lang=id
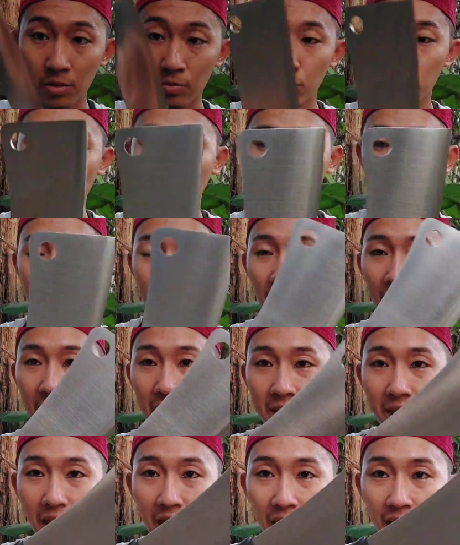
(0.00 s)
buat
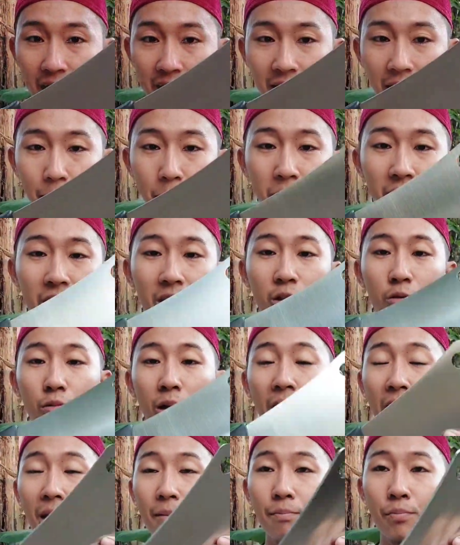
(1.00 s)
cacah tapi ini
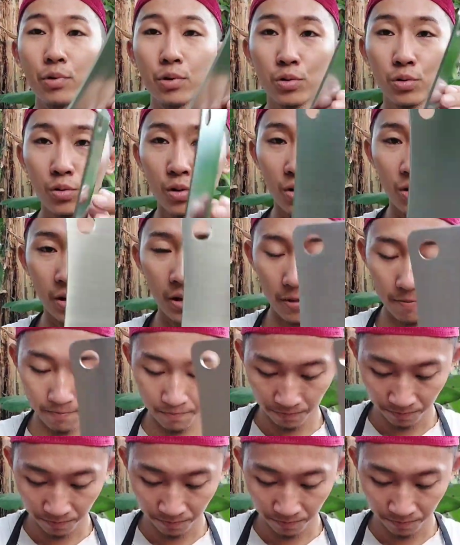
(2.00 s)
tulang lembut dulu ya